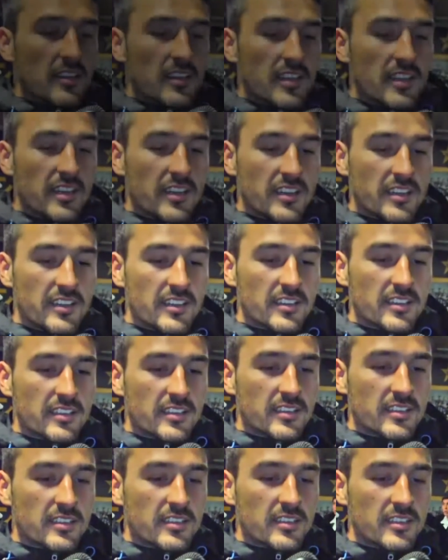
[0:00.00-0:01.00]

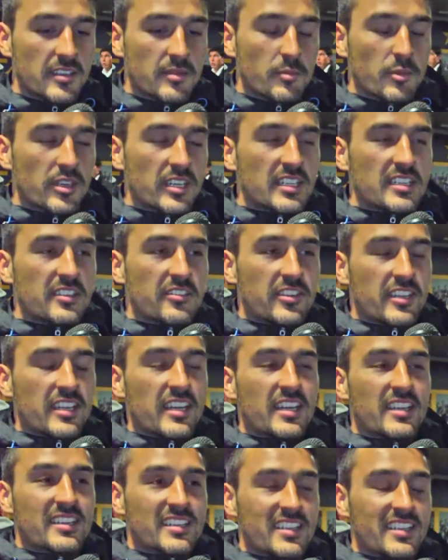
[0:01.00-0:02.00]
Eh, es muy
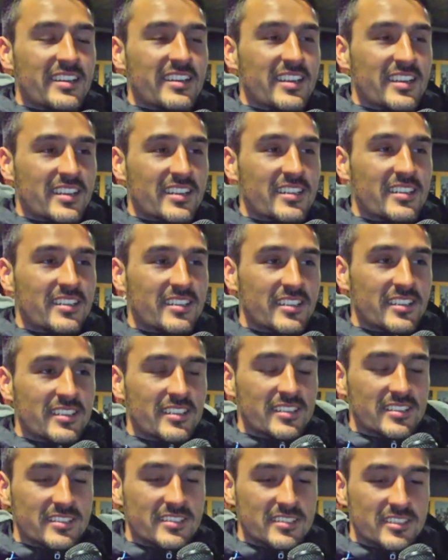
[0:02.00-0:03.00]
gratificante, la verdad.
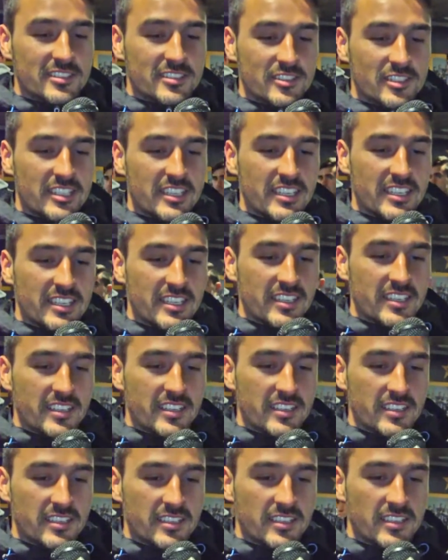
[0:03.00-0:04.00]
Eh, siento
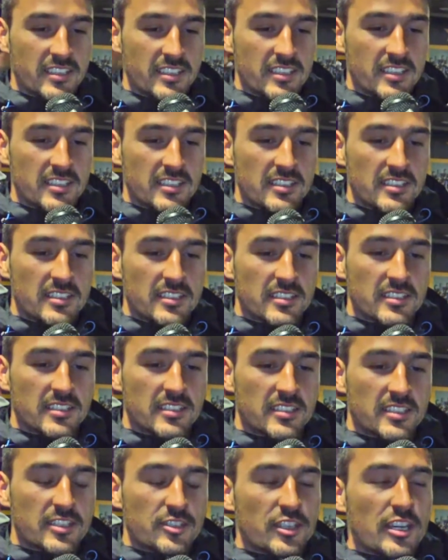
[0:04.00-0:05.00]
que,
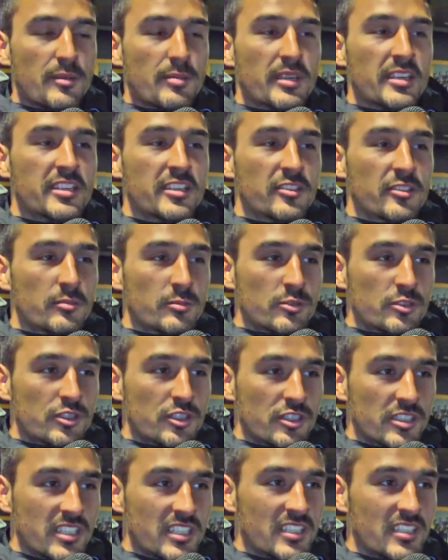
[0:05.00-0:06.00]
estoy aprendiendo
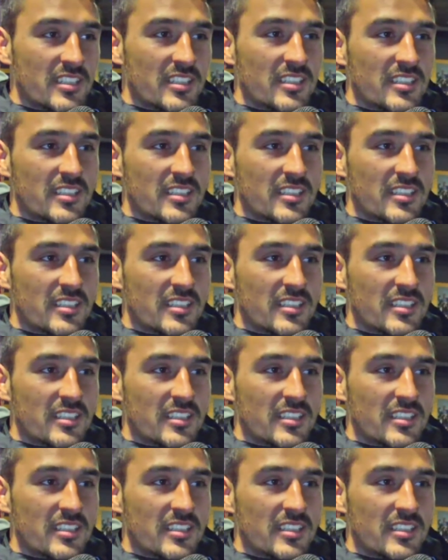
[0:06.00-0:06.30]
mucho de él.